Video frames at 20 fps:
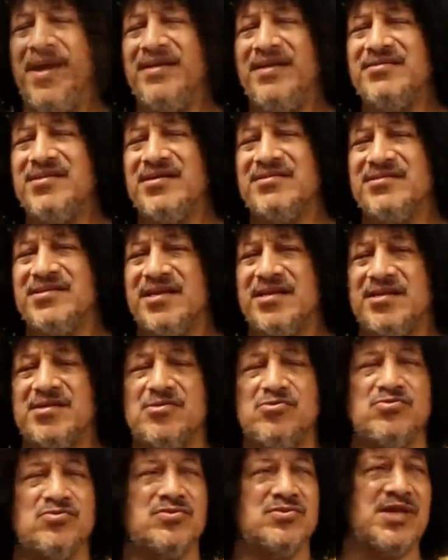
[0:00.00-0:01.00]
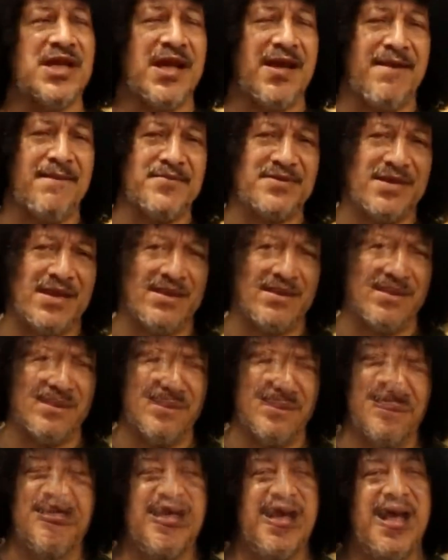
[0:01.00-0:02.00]
aja cek ke UGM
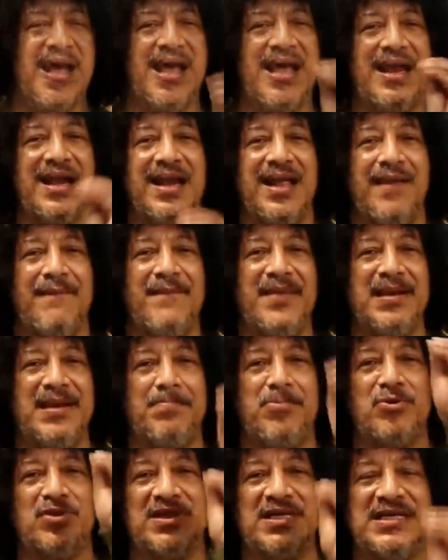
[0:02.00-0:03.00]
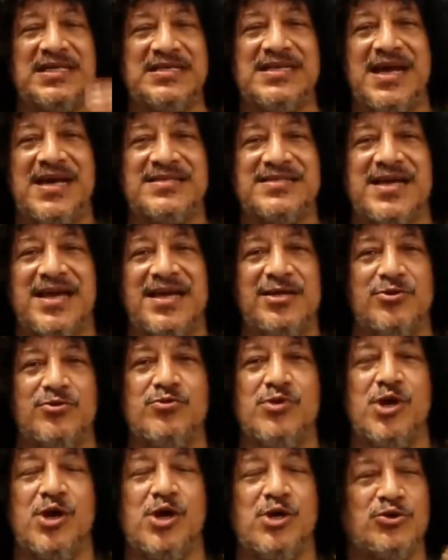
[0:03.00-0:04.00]
sana. Yang aneh meributin ijazah
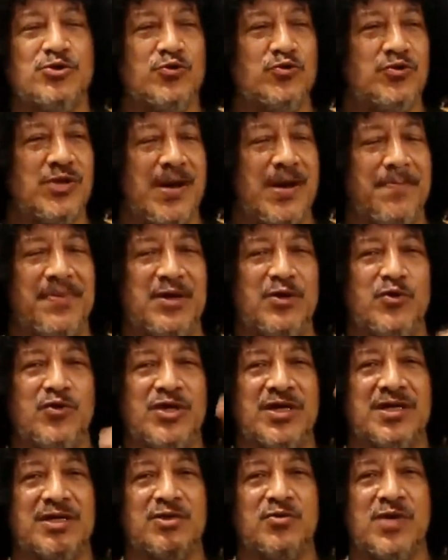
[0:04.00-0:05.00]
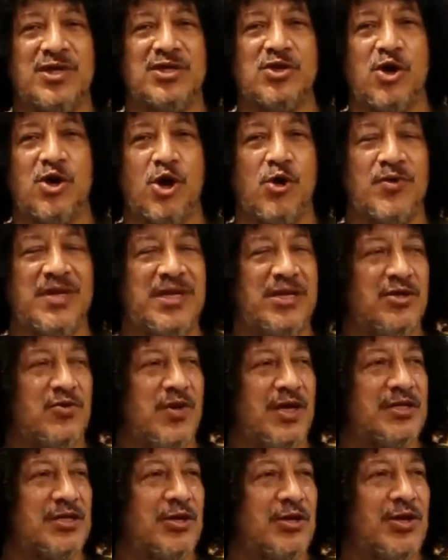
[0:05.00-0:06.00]
itu sudah periode kedua Jokowi
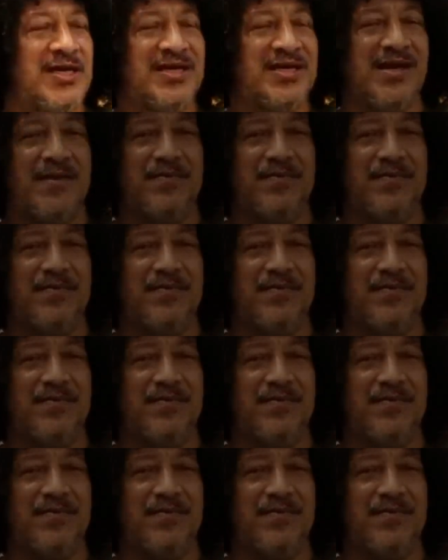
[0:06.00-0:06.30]
yang dua tahun lagi